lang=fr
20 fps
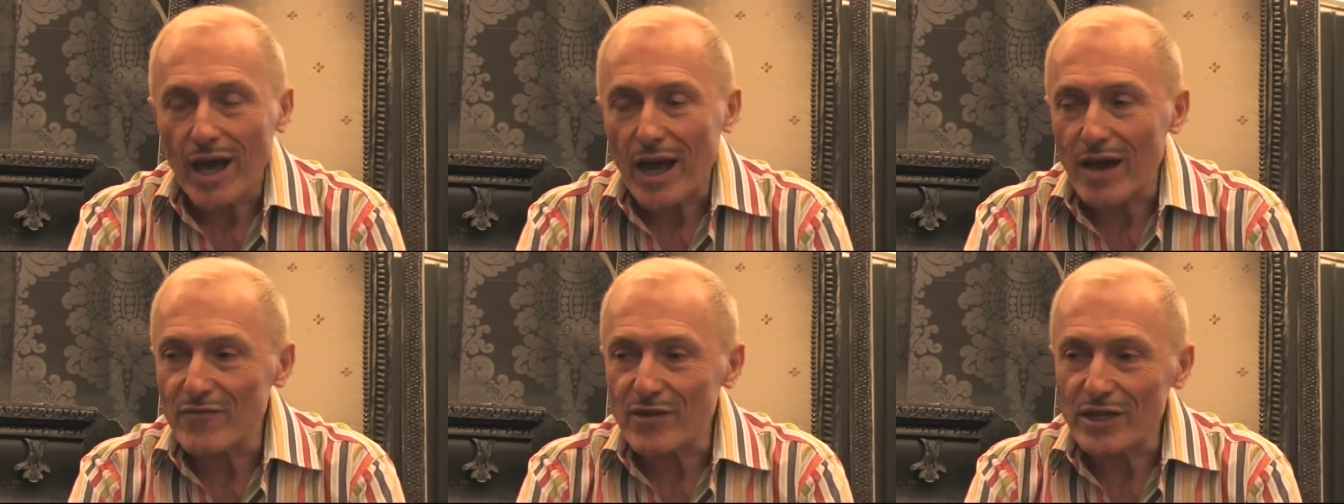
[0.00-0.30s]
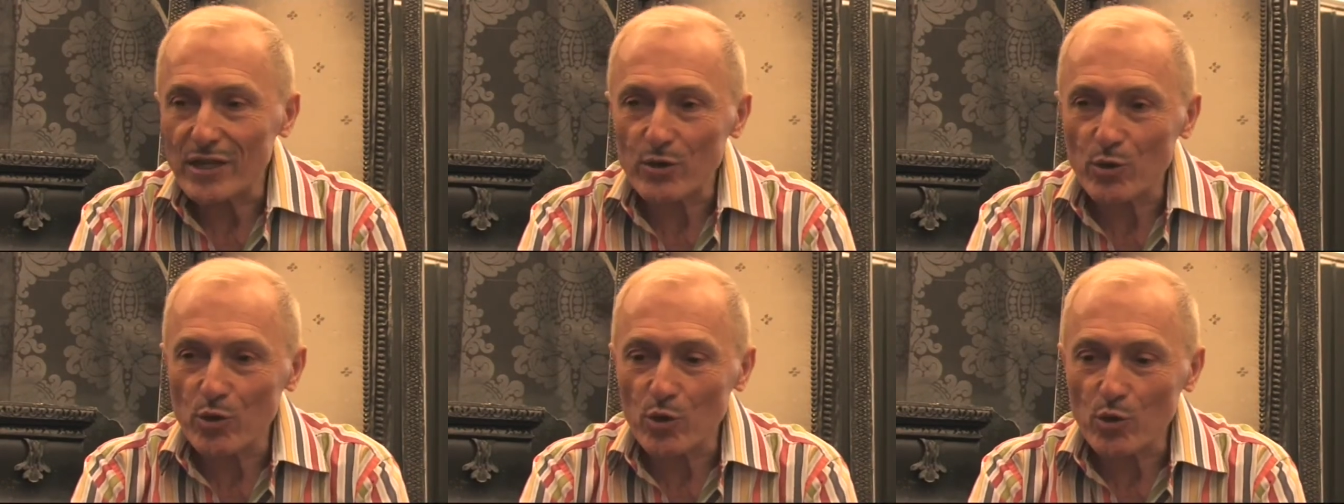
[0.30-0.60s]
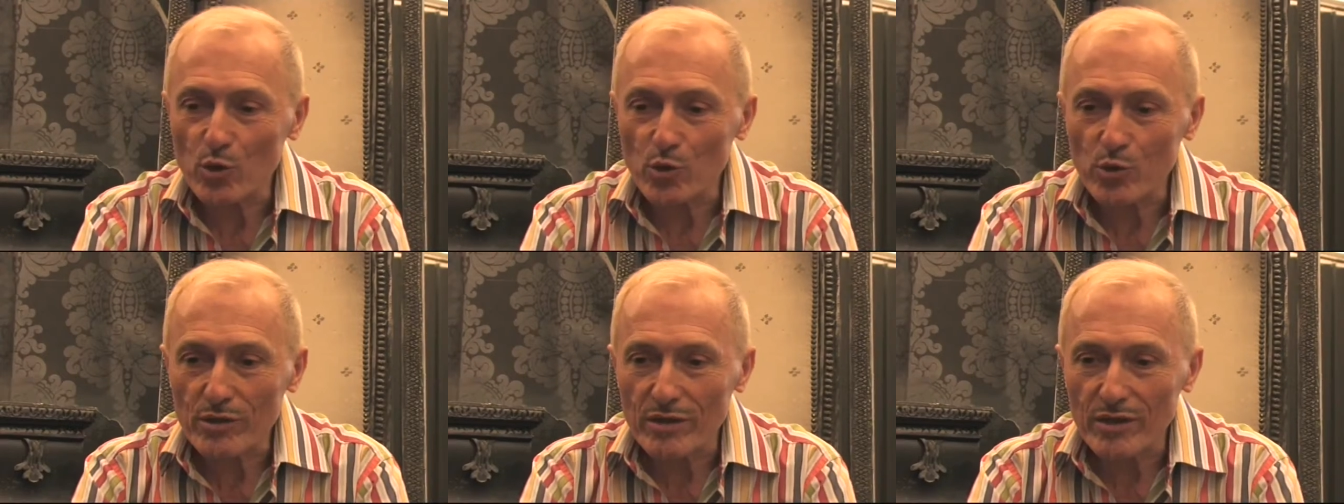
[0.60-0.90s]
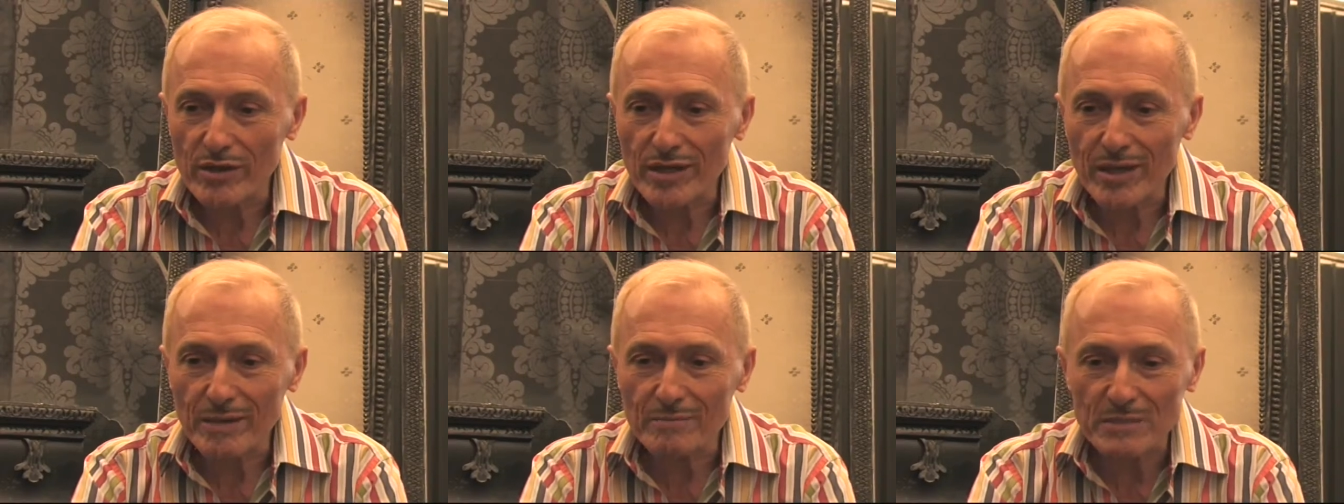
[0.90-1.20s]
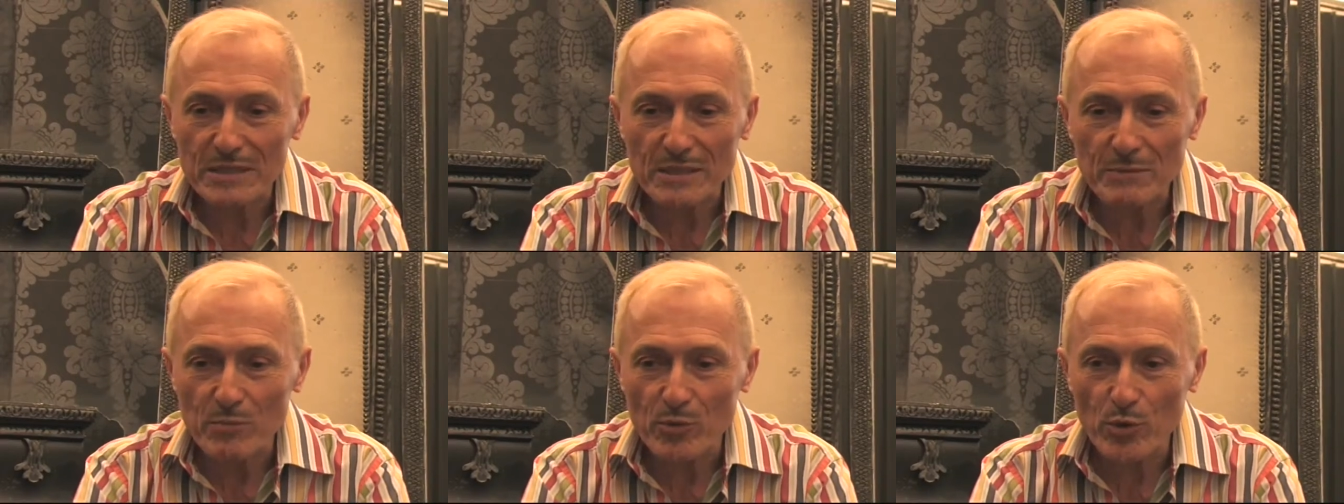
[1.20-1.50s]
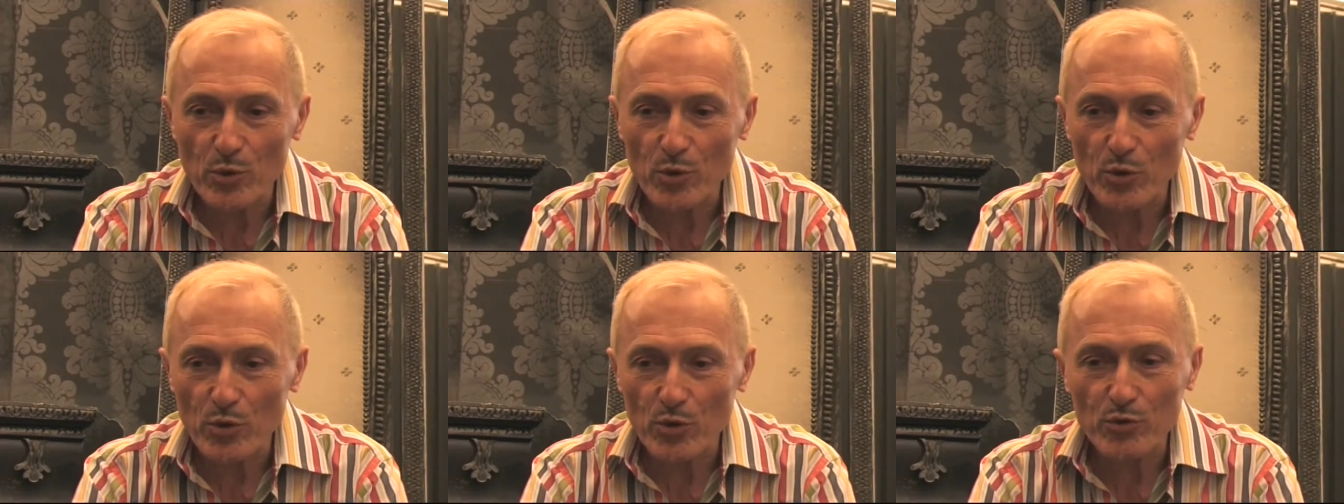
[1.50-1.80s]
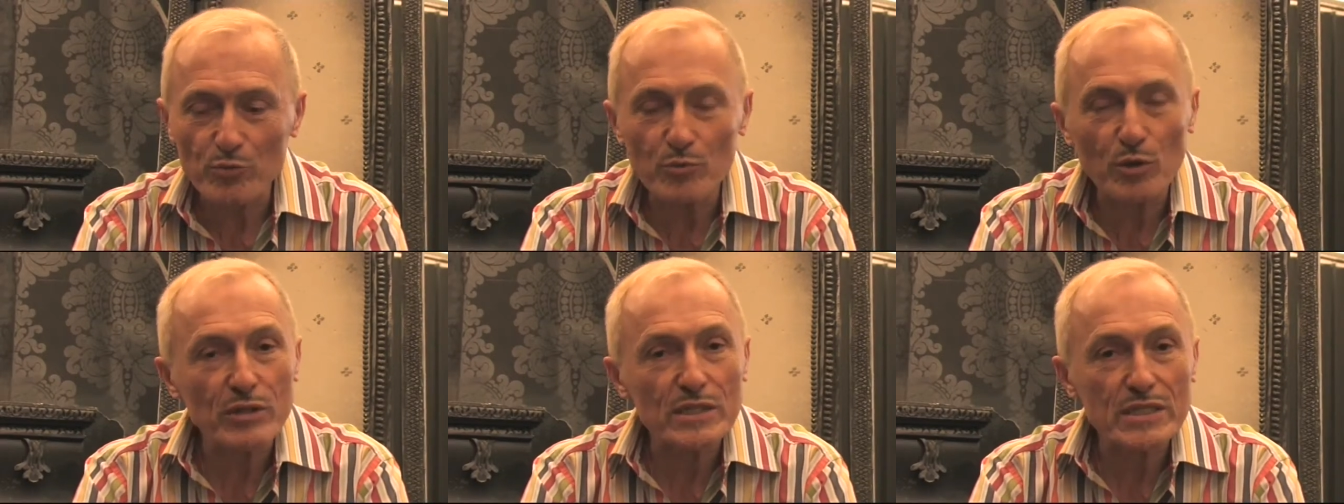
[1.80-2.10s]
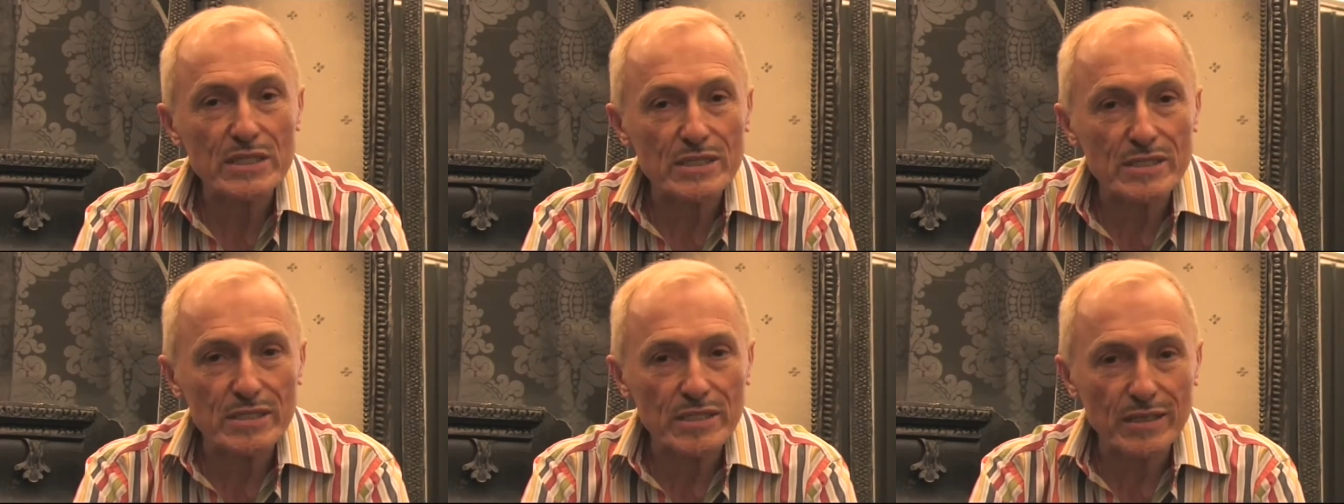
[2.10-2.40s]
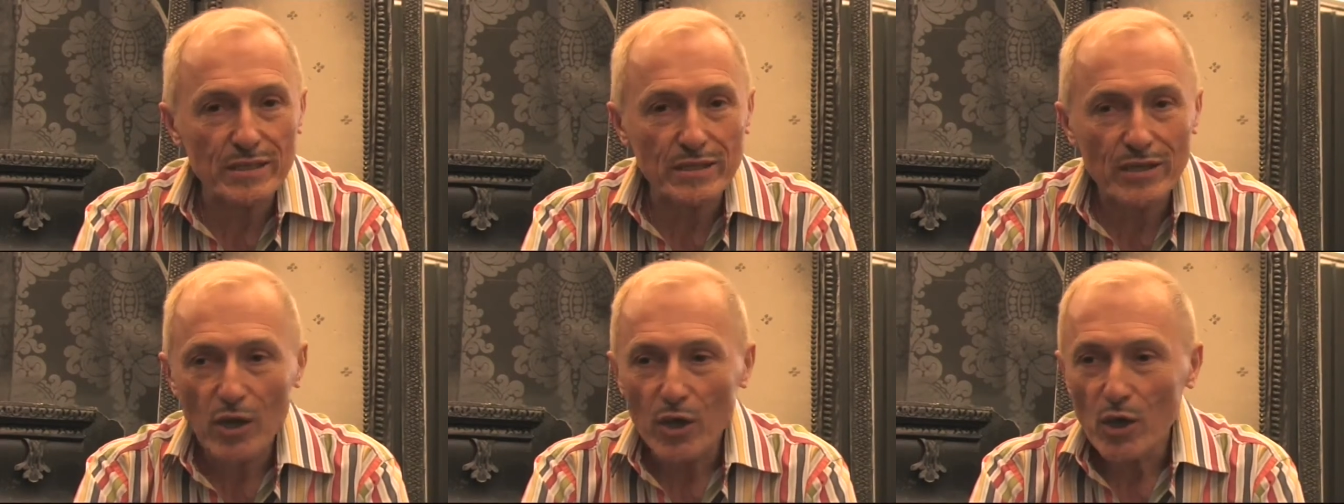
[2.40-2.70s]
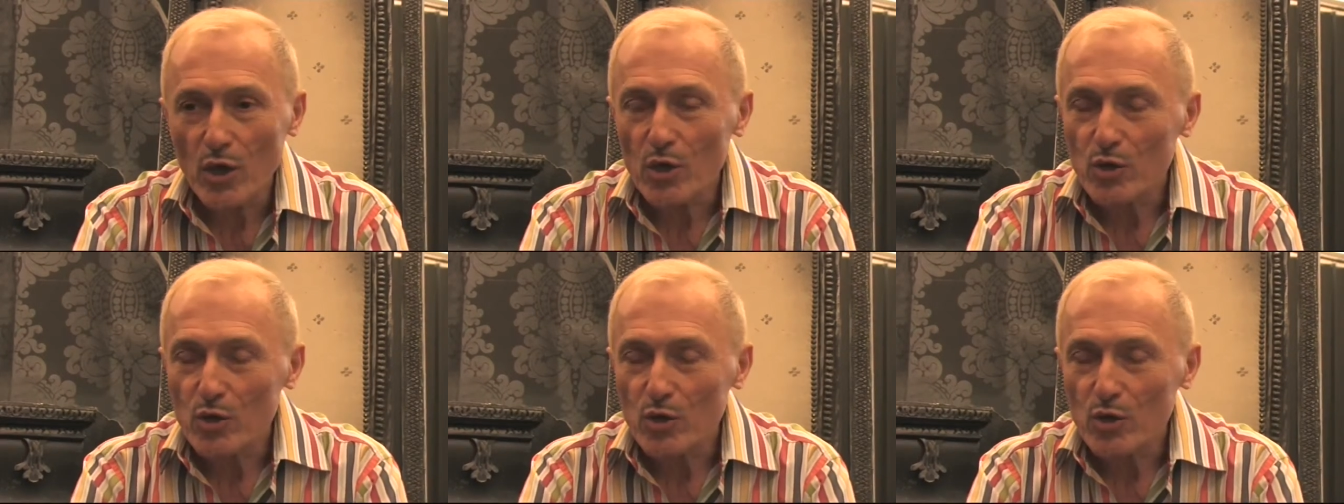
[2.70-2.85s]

avec le côté un petit peu humoristique.